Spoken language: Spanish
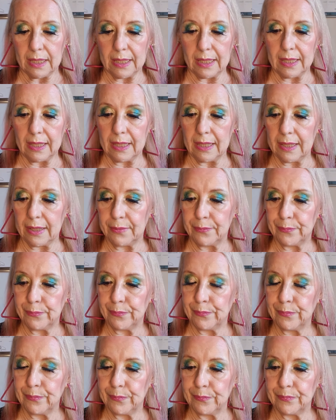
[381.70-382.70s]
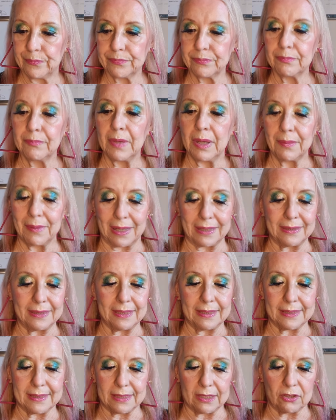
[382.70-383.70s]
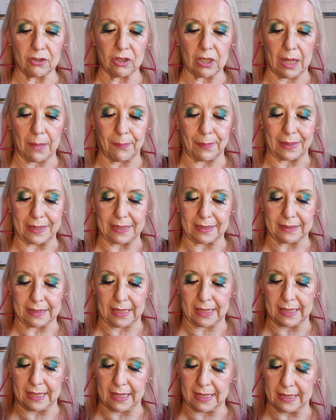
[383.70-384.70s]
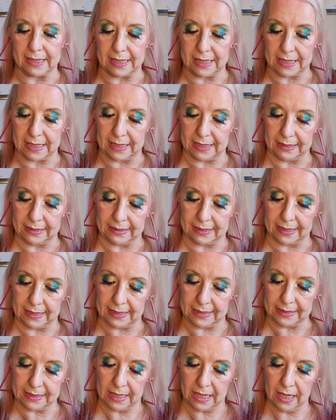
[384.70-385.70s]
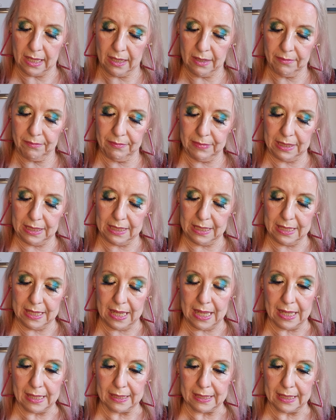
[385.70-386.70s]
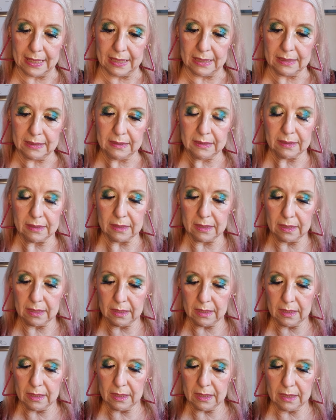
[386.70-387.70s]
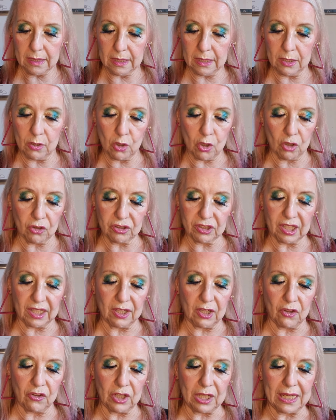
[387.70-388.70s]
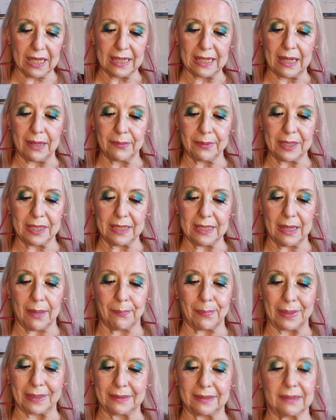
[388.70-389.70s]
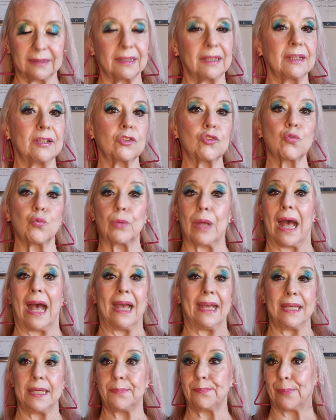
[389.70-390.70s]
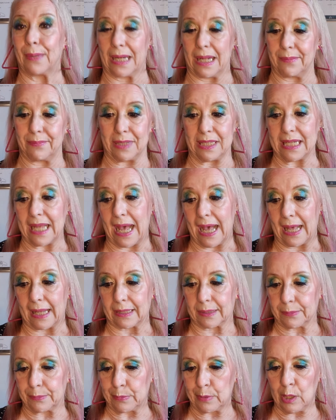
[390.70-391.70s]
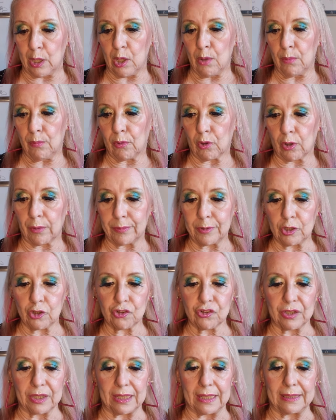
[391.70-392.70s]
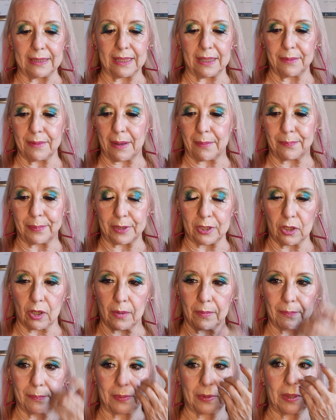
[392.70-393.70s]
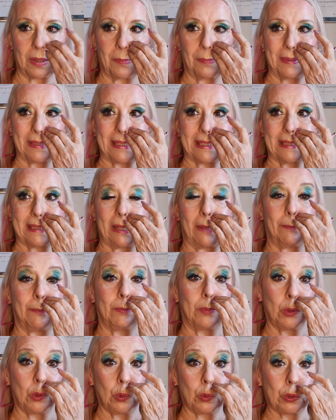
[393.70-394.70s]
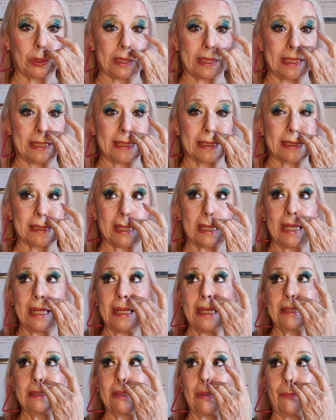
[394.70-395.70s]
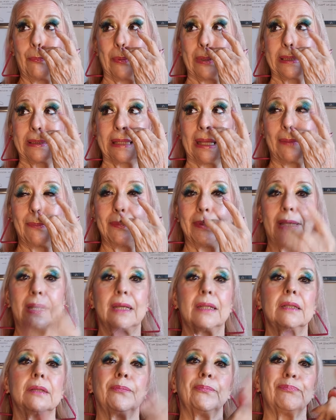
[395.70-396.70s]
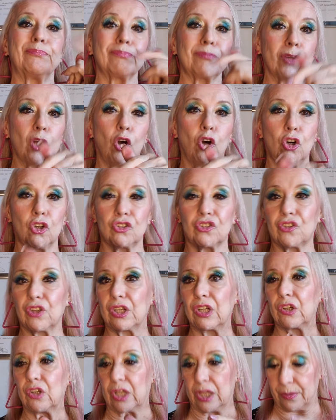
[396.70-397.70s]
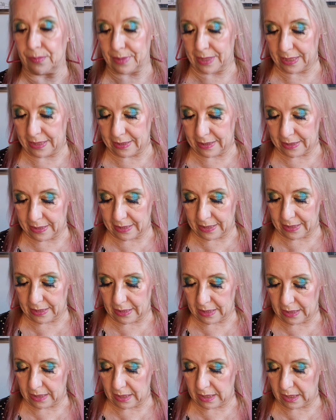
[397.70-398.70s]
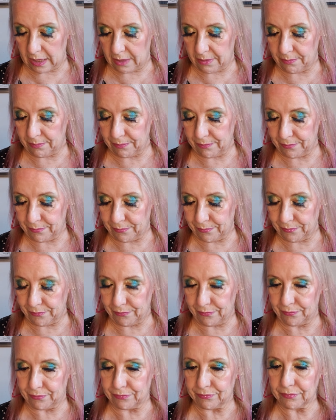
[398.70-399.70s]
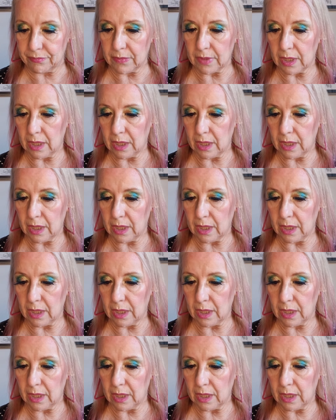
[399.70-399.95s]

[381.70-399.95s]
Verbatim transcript: Em, me van diciendo las paletas que quién Este es mi Lara. Y lo, te lo dejan abrir y aparte tenés ahí para mirar, por lo menos en el de Eva Perón, pero después está en Beauties, después también otro que vende... Em,